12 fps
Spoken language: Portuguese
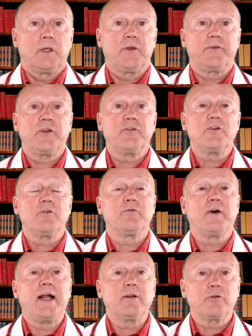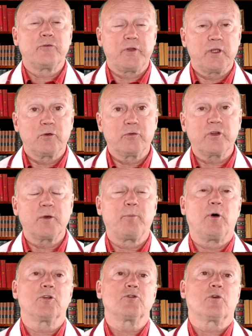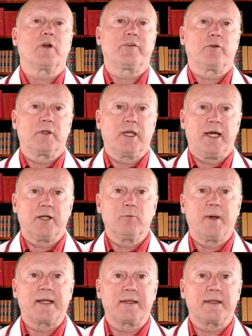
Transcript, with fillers: Existem vários vírus que podem ocasionar uma